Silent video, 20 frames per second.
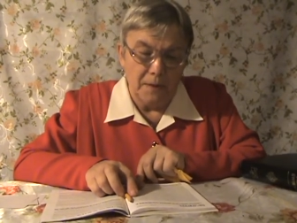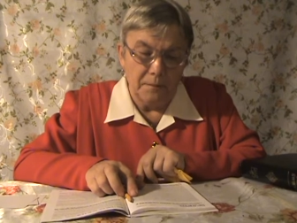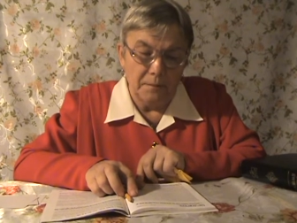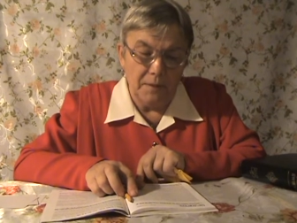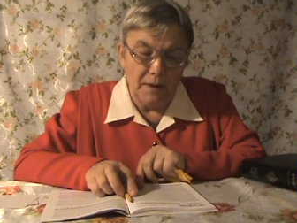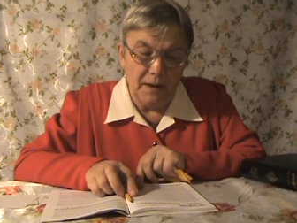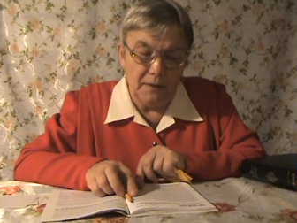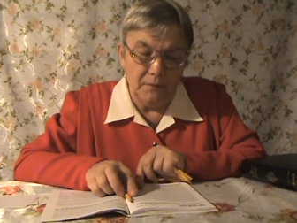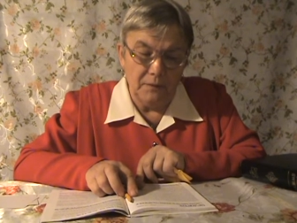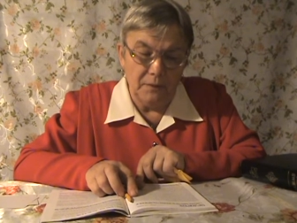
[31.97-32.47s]

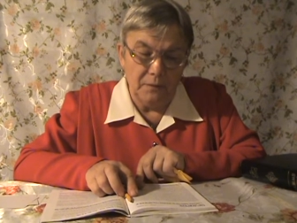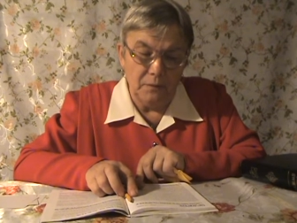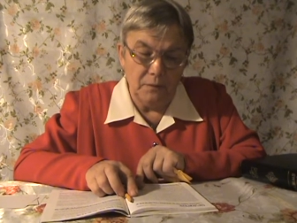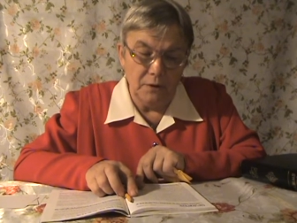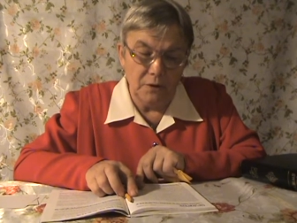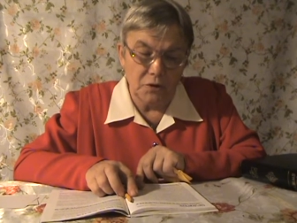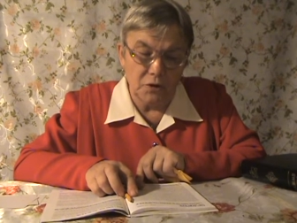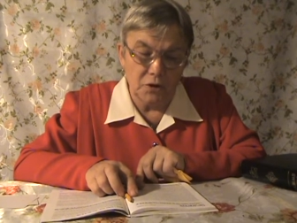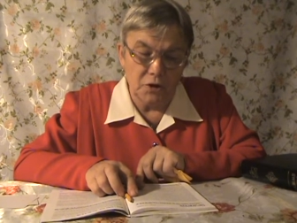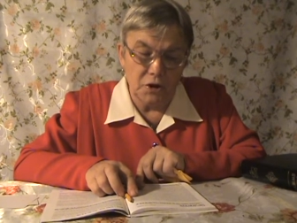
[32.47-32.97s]
Paweł
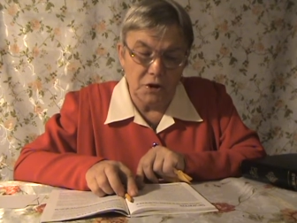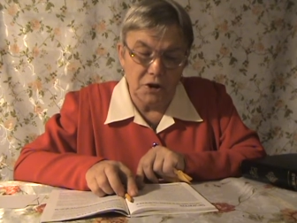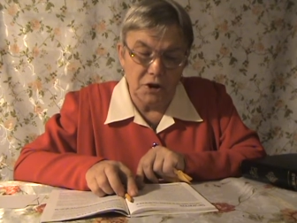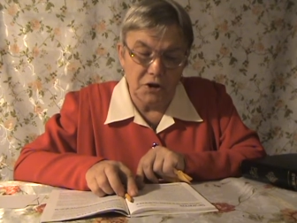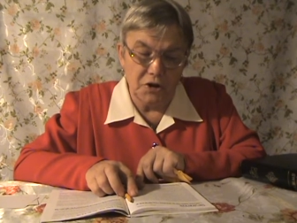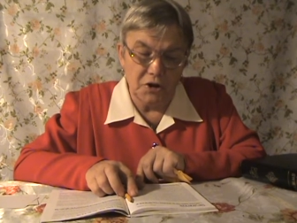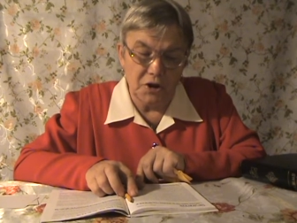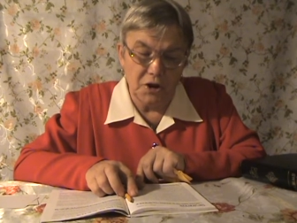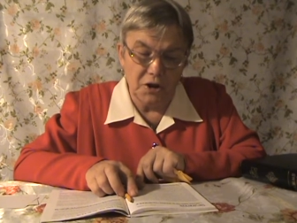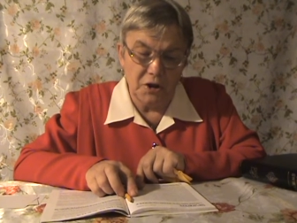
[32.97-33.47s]
łączy
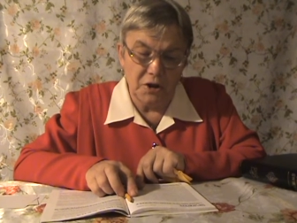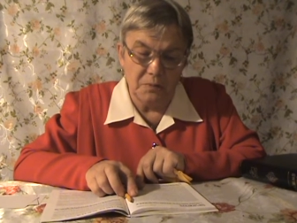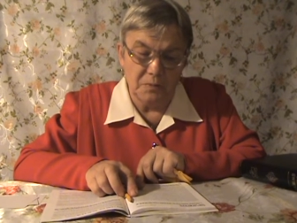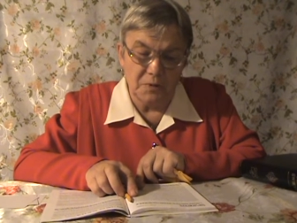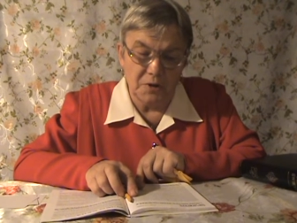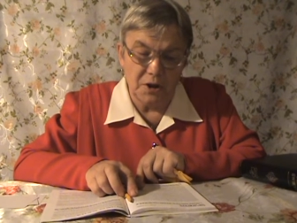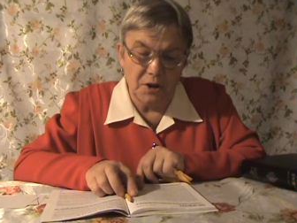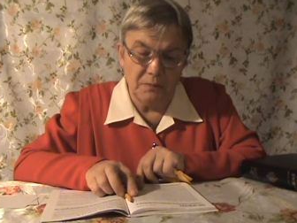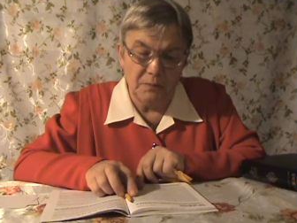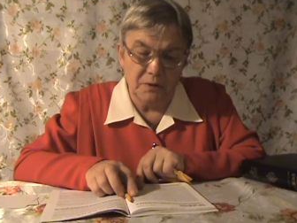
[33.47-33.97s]
niesienie
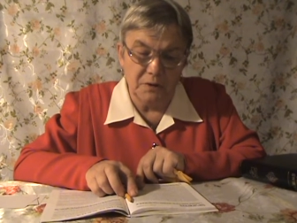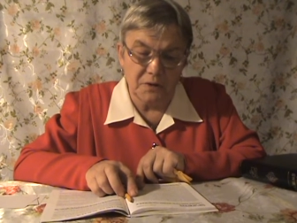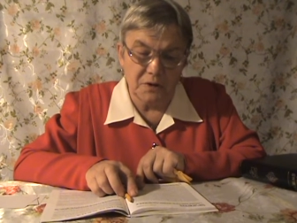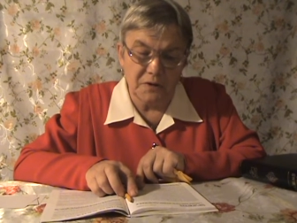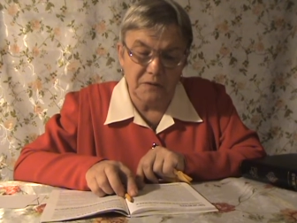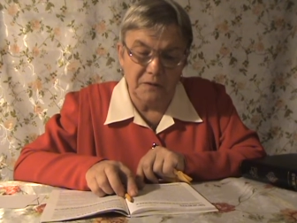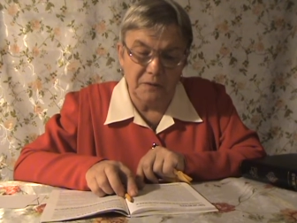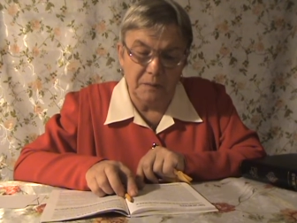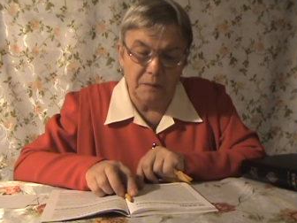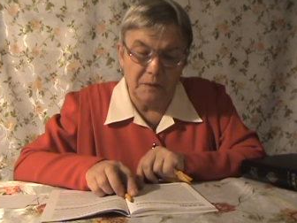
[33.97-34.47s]
brzemion
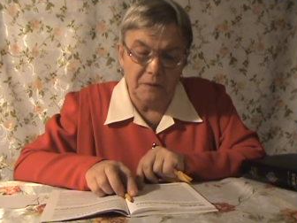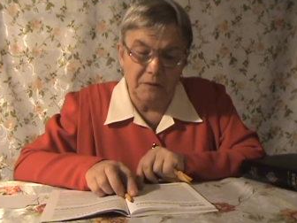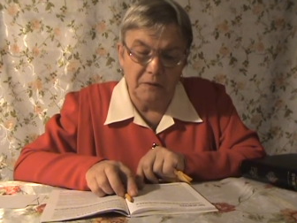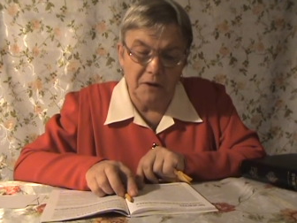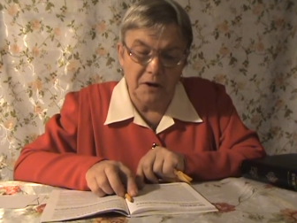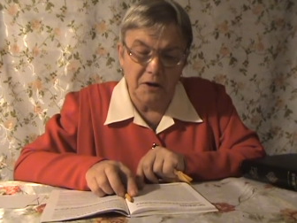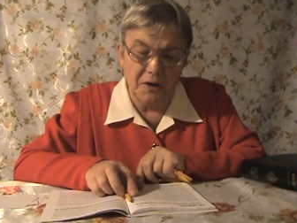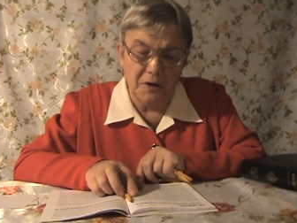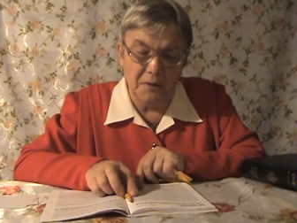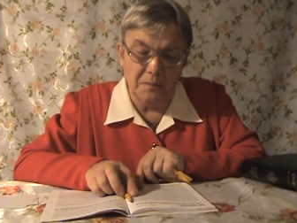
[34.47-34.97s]
z
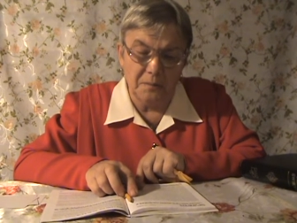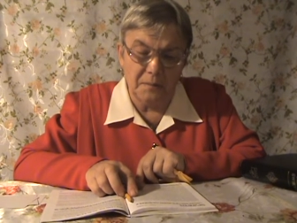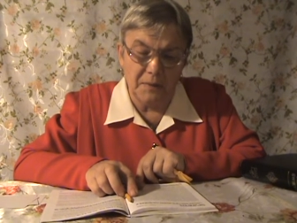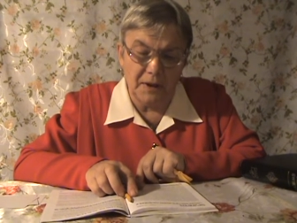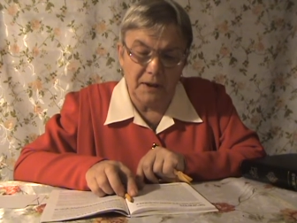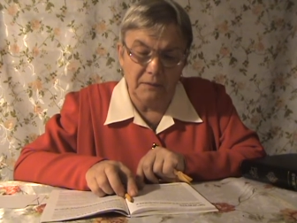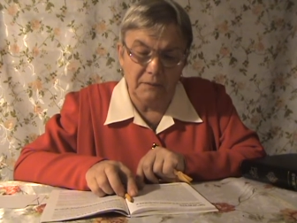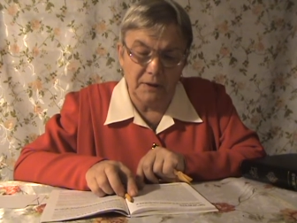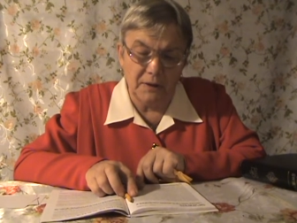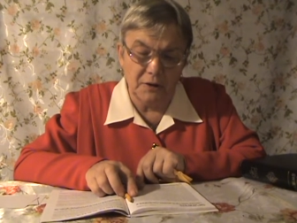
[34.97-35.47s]
wypełnieniem
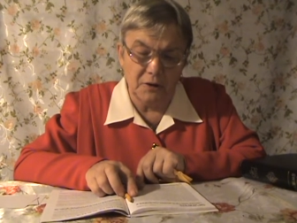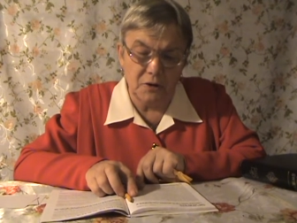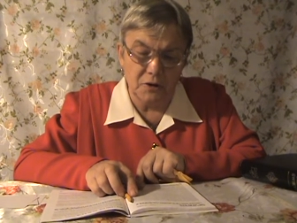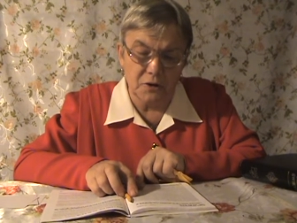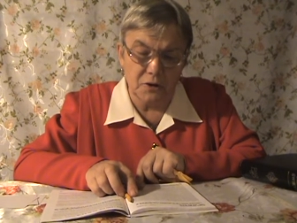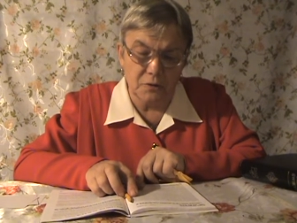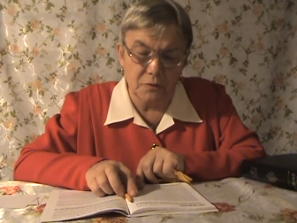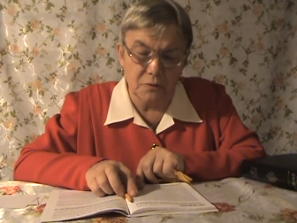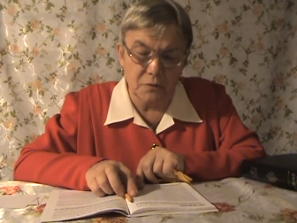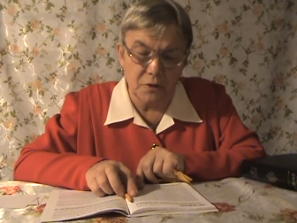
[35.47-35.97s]
prawa
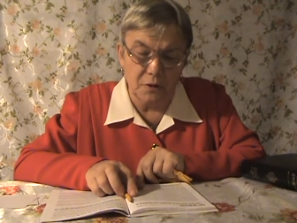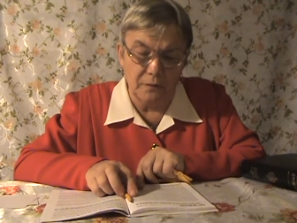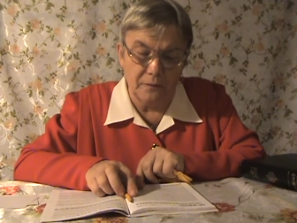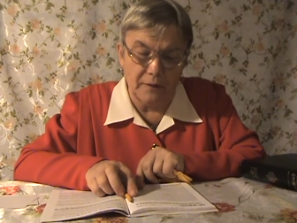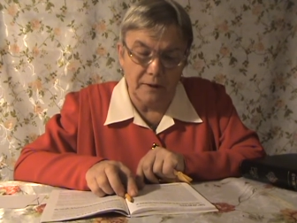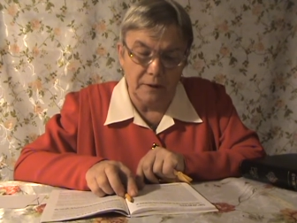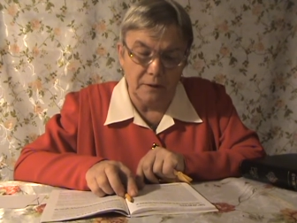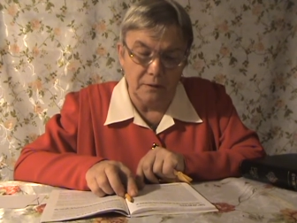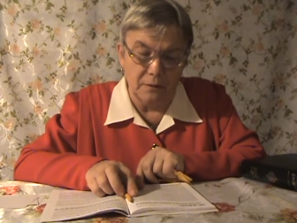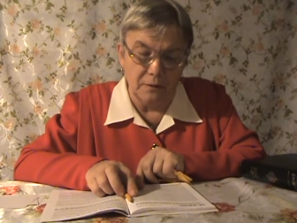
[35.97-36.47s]

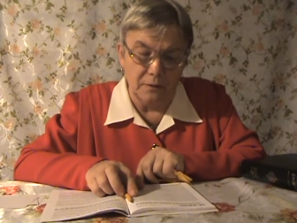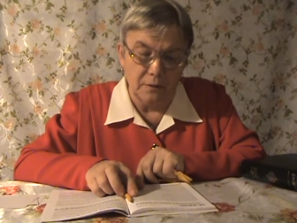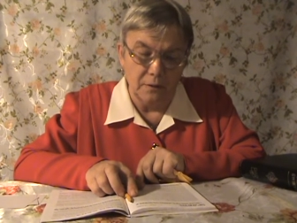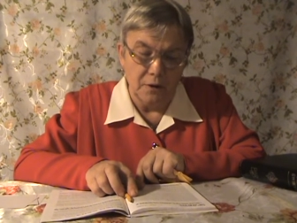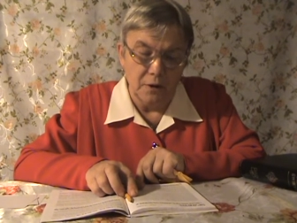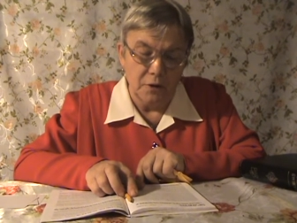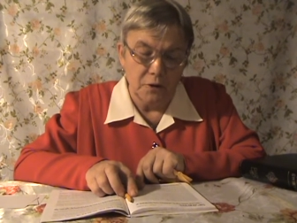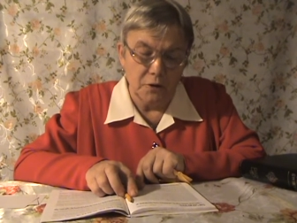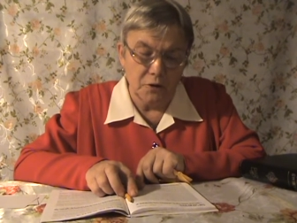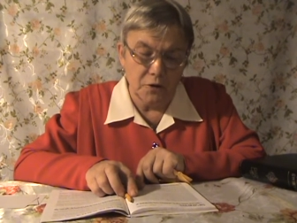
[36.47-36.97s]
Chrystusowego.
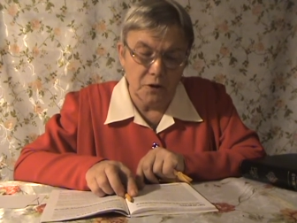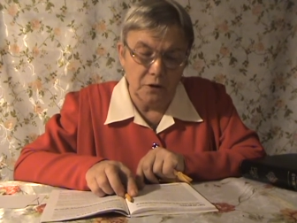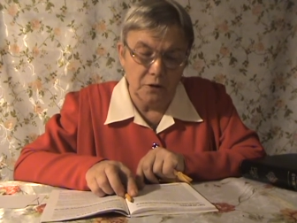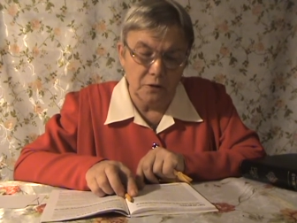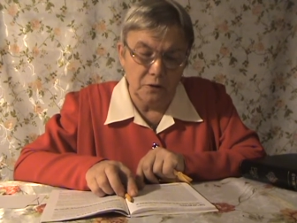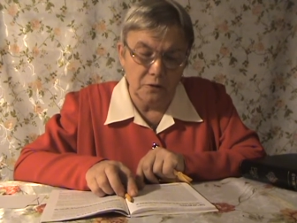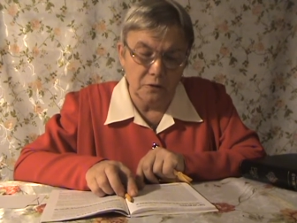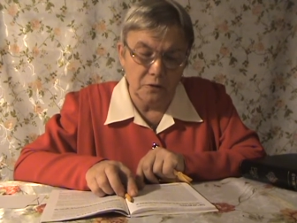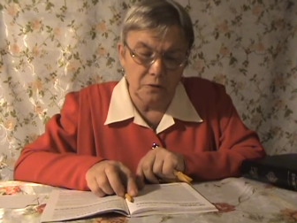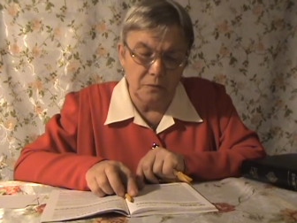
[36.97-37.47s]
Co
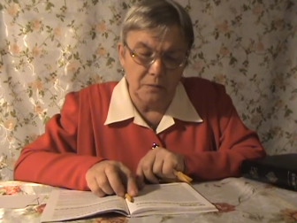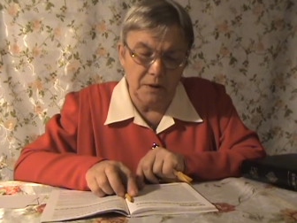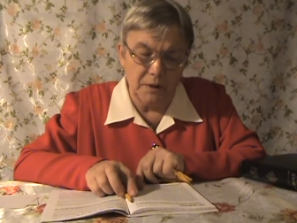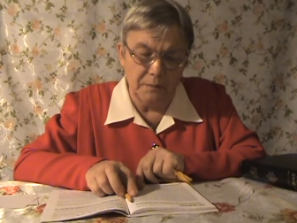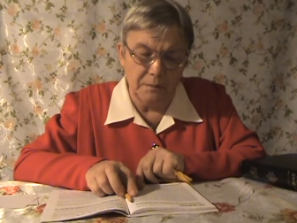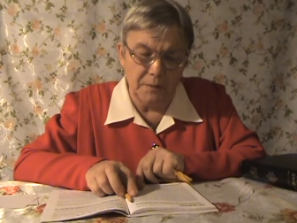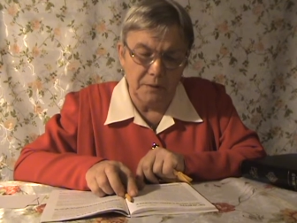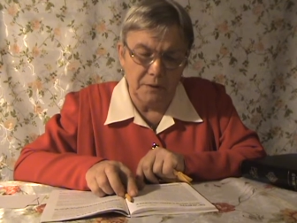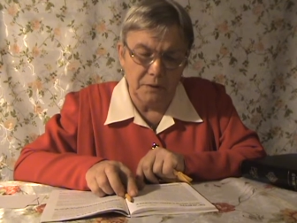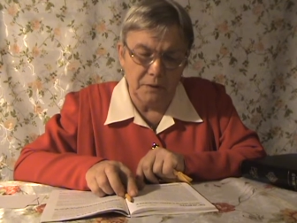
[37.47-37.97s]
rozumie
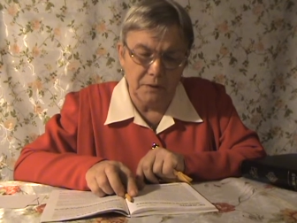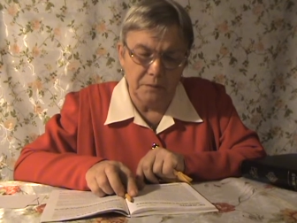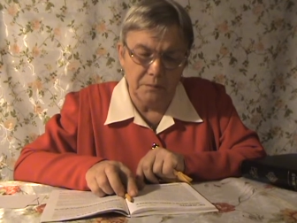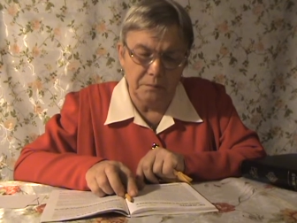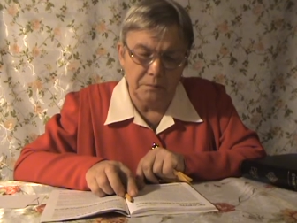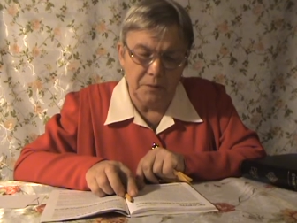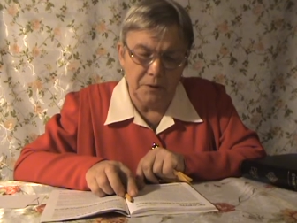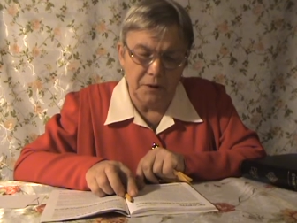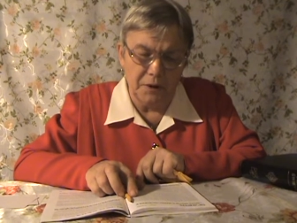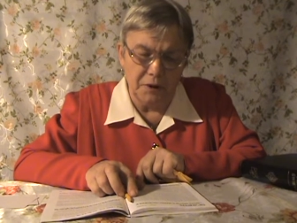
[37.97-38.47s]
pod tym
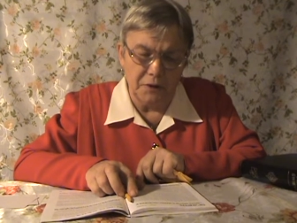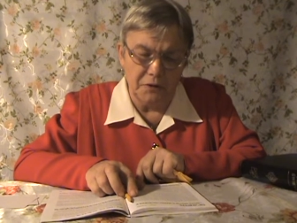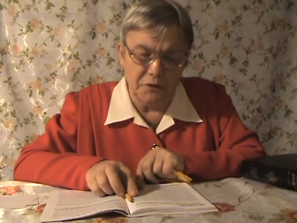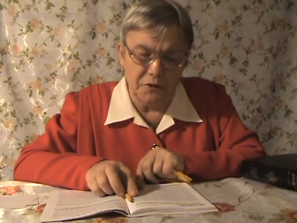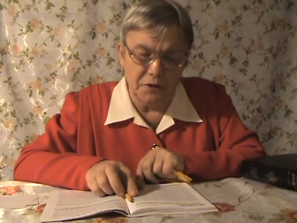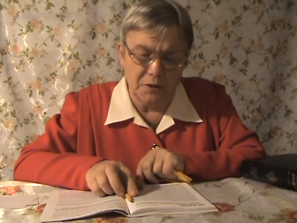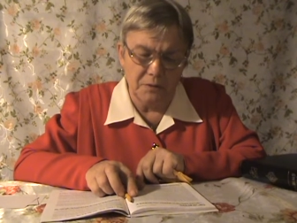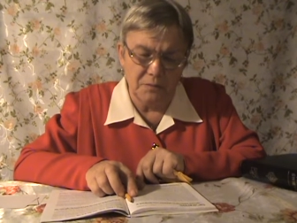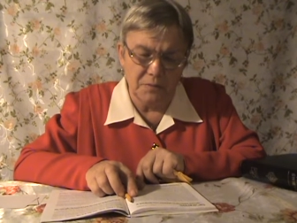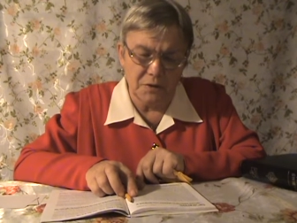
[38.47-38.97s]

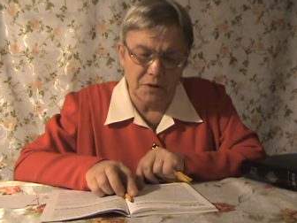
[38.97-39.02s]
pojęciem?